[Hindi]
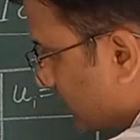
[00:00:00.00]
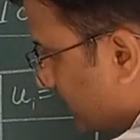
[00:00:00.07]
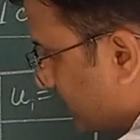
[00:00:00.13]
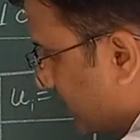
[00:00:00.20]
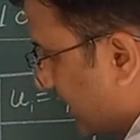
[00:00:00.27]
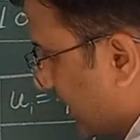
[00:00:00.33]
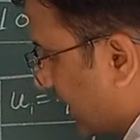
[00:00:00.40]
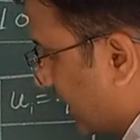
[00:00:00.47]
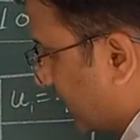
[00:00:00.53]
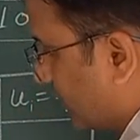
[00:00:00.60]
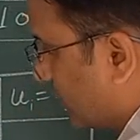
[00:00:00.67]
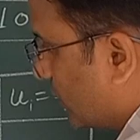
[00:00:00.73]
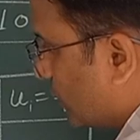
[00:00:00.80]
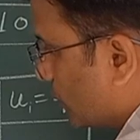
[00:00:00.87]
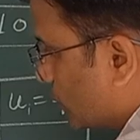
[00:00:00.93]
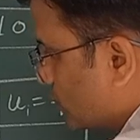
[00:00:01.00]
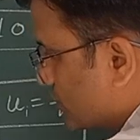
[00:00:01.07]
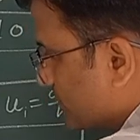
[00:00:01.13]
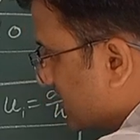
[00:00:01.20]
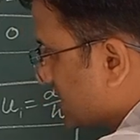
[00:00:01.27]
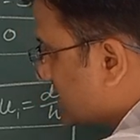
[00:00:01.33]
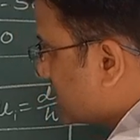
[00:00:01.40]
नंबर है
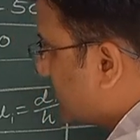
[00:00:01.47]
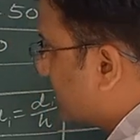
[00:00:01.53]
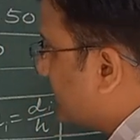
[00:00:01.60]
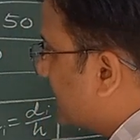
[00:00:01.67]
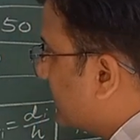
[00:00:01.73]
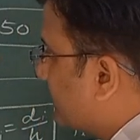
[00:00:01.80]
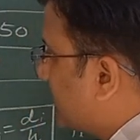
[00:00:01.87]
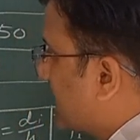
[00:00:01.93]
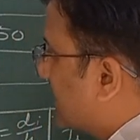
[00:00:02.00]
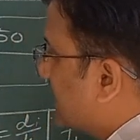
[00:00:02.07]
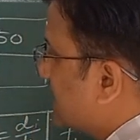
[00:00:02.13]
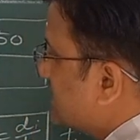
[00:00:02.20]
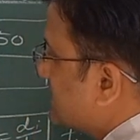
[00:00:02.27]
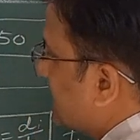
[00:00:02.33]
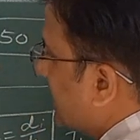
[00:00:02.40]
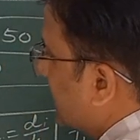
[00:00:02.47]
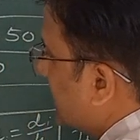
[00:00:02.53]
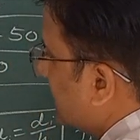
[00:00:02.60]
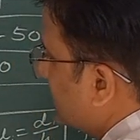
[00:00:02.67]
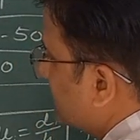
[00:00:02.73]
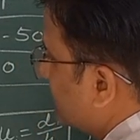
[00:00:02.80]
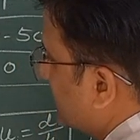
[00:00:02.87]
उसमें से हमें पहले से
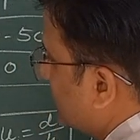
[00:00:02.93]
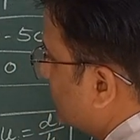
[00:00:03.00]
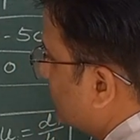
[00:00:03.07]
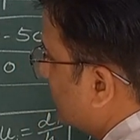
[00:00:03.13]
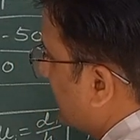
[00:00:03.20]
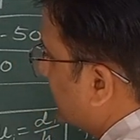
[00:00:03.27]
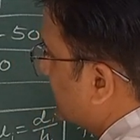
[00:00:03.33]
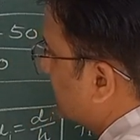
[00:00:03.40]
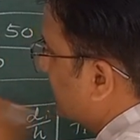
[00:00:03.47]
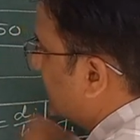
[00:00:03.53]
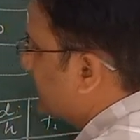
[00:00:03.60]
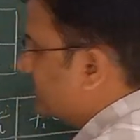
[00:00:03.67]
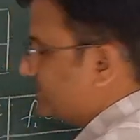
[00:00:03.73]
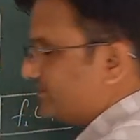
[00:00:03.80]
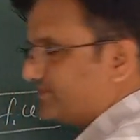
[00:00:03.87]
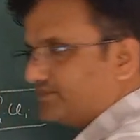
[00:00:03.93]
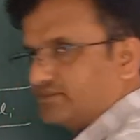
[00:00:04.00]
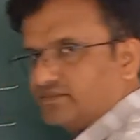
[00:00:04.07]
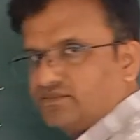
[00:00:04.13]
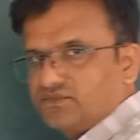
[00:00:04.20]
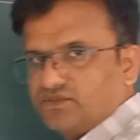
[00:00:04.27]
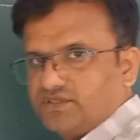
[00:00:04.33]
ए की वैल्यू माननी है
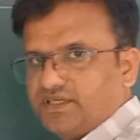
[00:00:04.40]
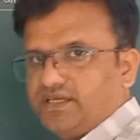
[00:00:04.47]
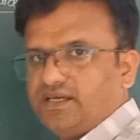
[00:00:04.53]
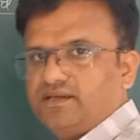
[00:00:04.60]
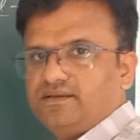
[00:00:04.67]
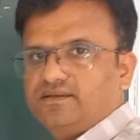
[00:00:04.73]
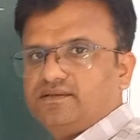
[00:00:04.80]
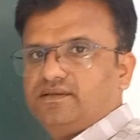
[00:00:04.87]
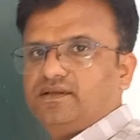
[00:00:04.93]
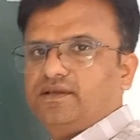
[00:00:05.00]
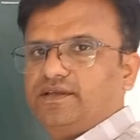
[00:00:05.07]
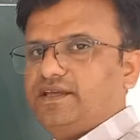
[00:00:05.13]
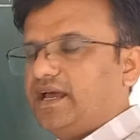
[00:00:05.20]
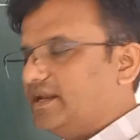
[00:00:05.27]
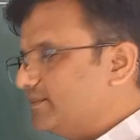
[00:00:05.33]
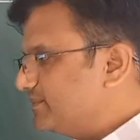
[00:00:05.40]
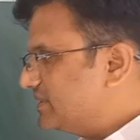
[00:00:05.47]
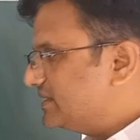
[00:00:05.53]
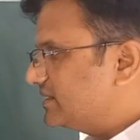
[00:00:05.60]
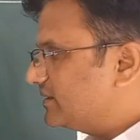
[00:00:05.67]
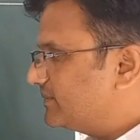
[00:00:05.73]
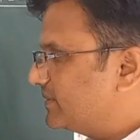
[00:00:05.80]
ठीक है ना यानी
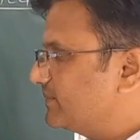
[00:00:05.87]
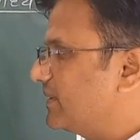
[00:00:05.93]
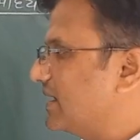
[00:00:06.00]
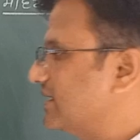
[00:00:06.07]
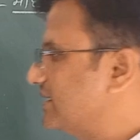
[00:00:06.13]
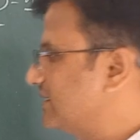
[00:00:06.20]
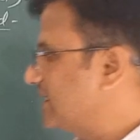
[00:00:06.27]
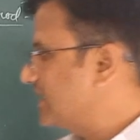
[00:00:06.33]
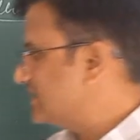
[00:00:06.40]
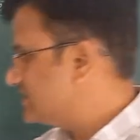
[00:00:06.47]
मीन हमें मान लेना